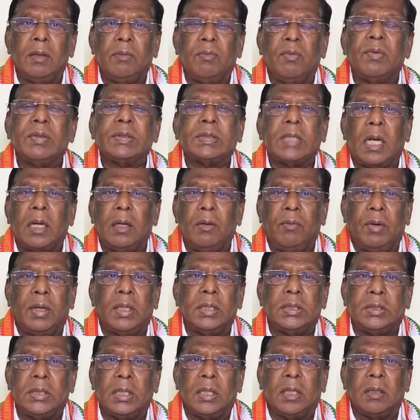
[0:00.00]
விவசாய
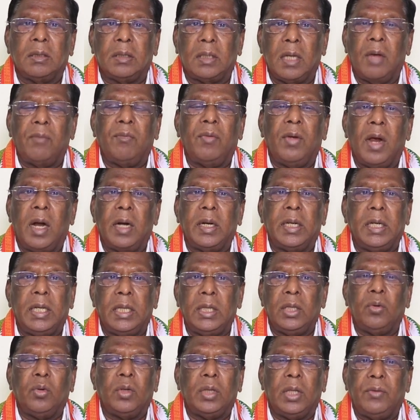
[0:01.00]
வளர்ச்சிக்கு தேவையான
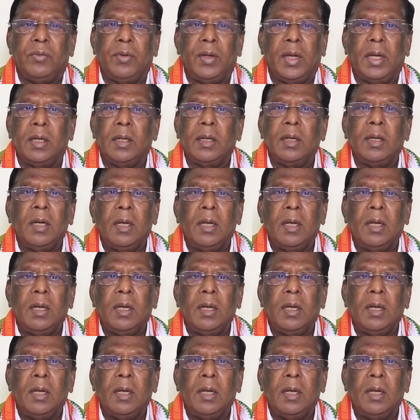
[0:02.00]
நிதி உதவியை